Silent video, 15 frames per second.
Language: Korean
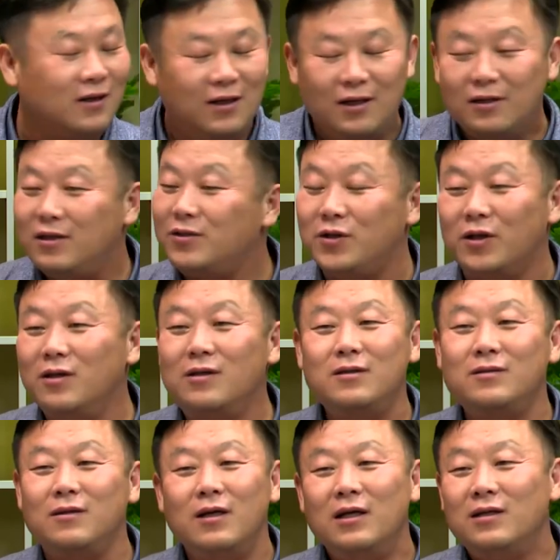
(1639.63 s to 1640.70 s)
근데
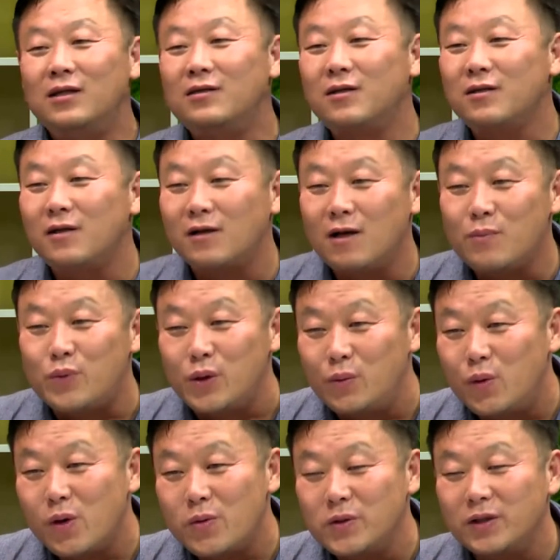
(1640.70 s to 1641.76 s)
저희는 대선 결과를
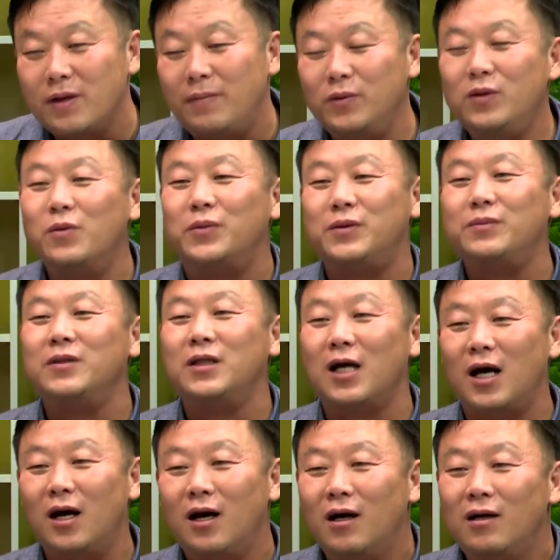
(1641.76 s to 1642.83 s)
불복한 적이 한 번도
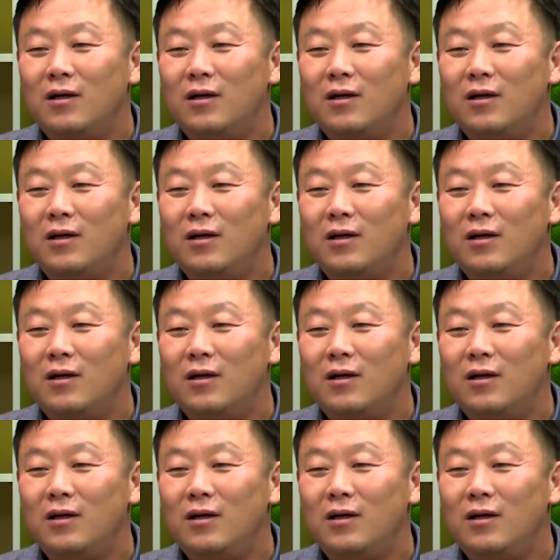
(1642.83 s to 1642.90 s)
없습니다.